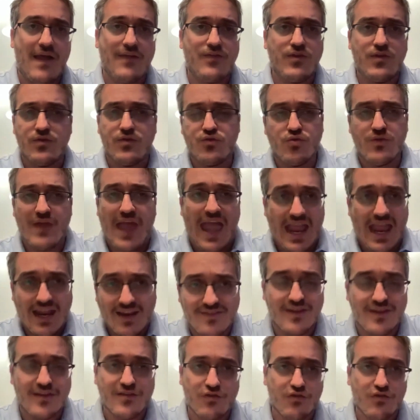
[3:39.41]
di, un
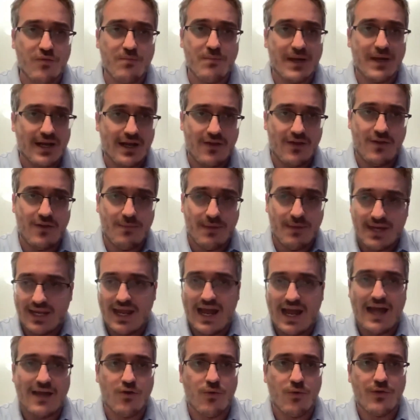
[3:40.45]
exit sul mercato
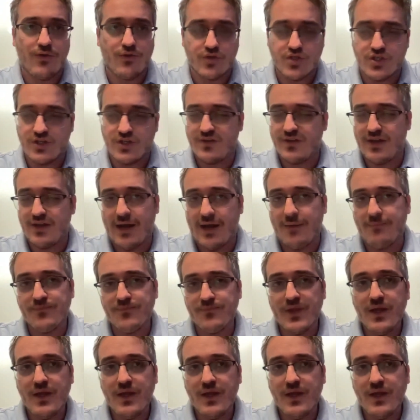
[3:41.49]
americano quando ci sarà.